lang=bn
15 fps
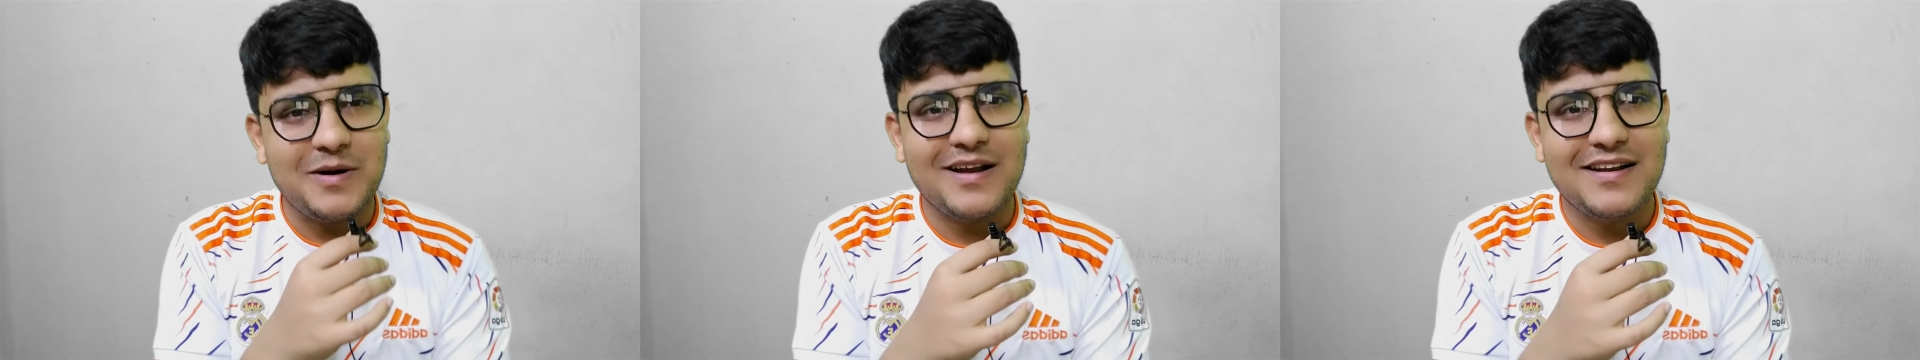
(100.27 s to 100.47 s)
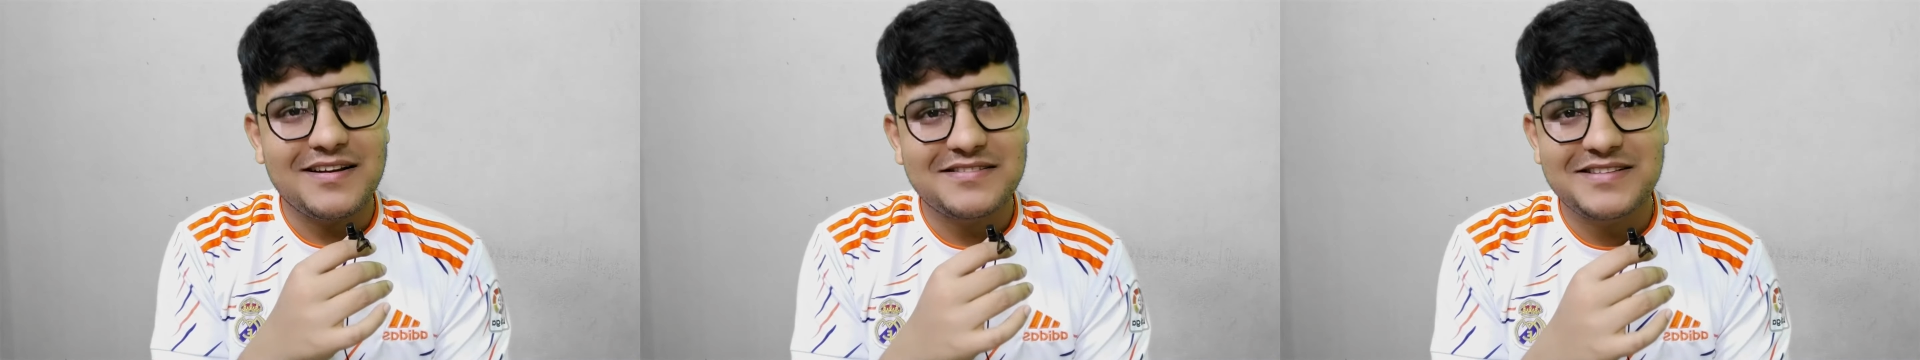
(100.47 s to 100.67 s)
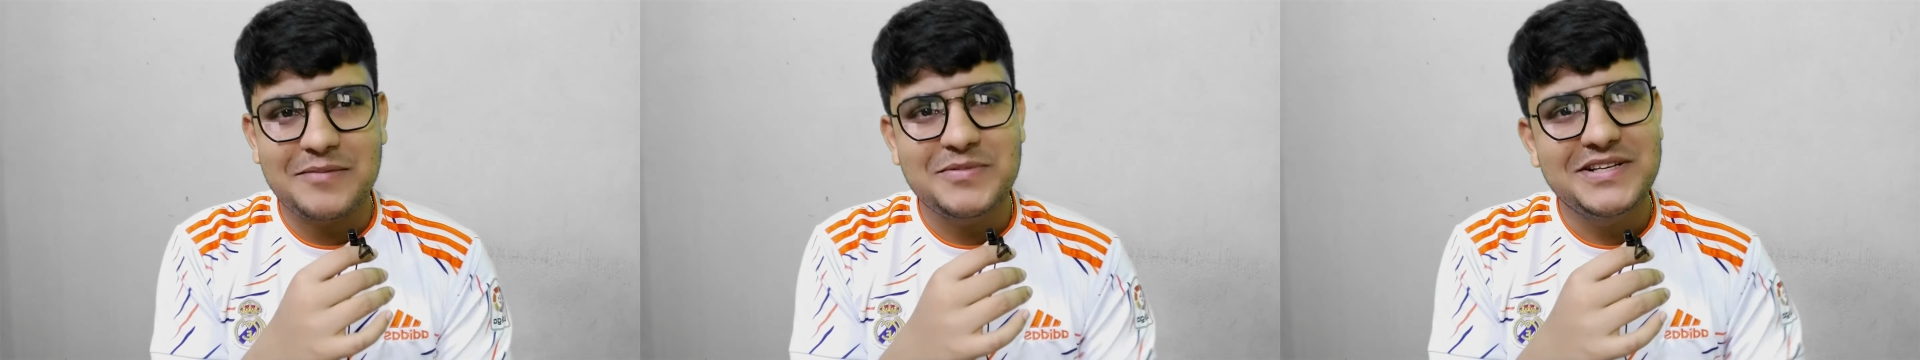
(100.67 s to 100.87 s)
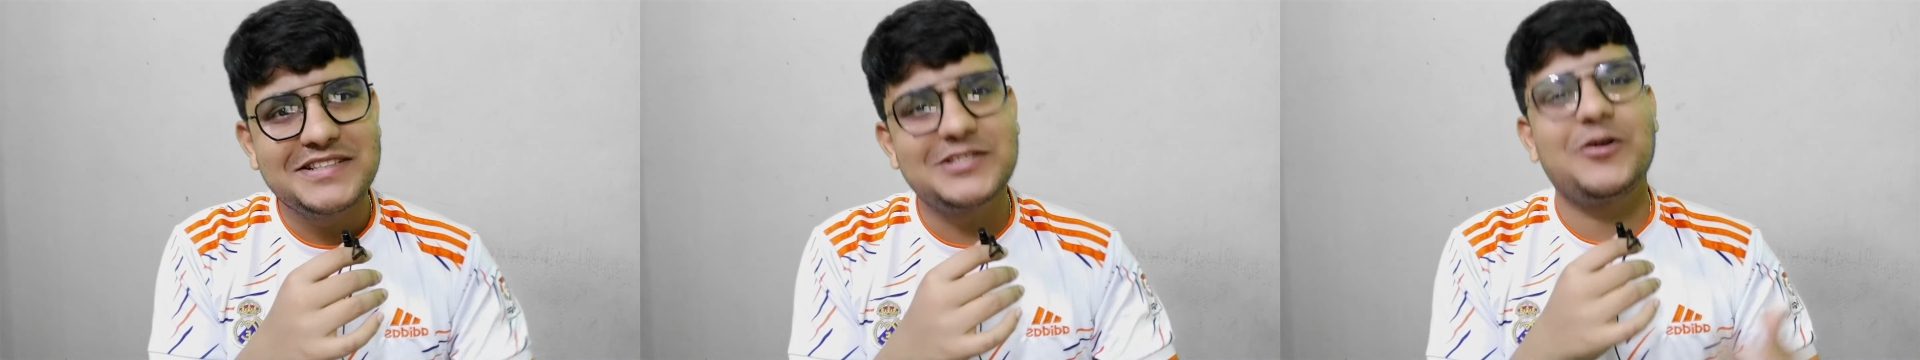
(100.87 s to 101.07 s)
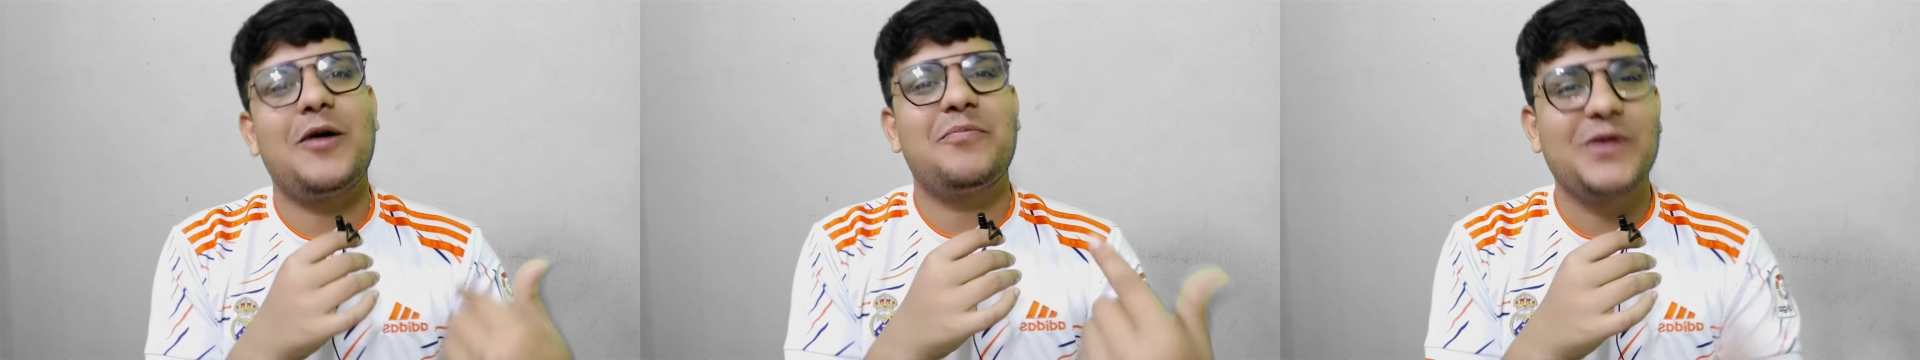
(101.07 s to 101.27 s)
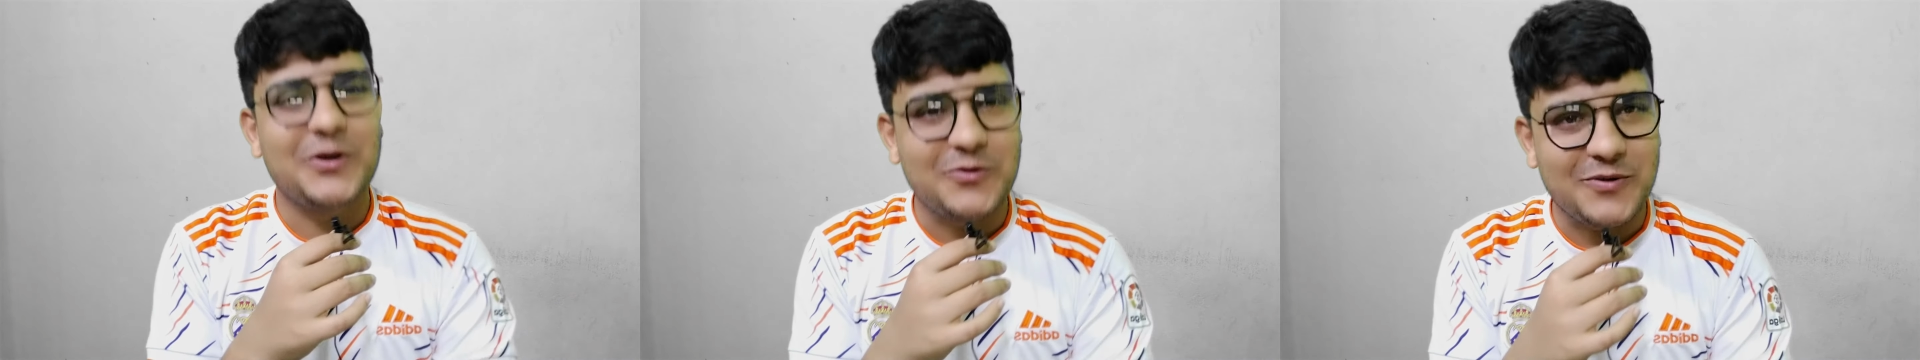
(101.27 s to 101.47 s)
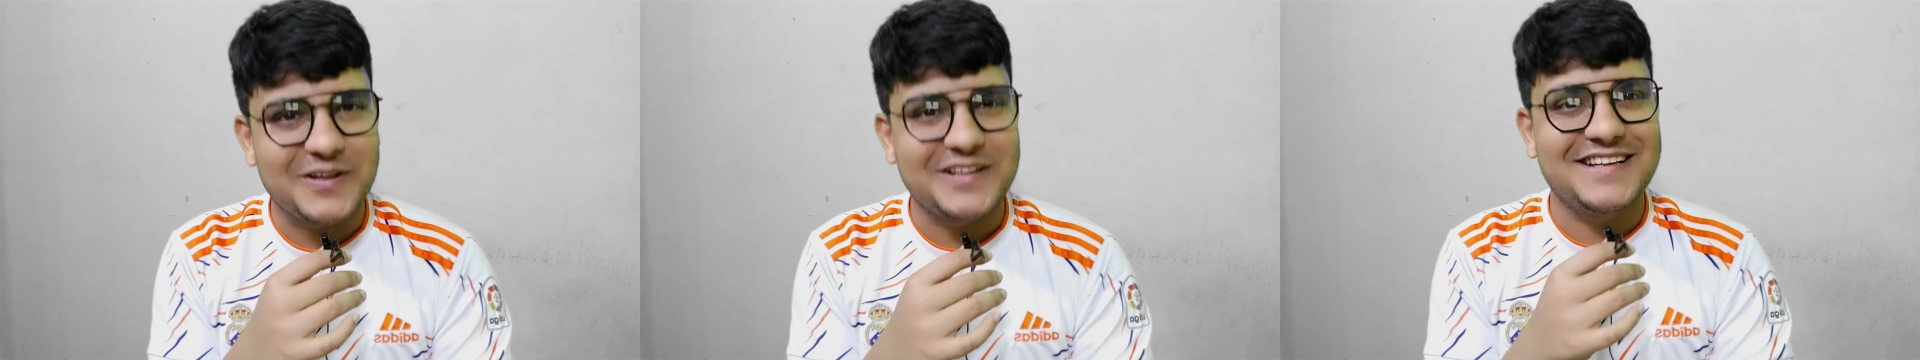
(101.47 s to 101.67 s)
ভালো লাগছে আমি নিজেও আপলোড করে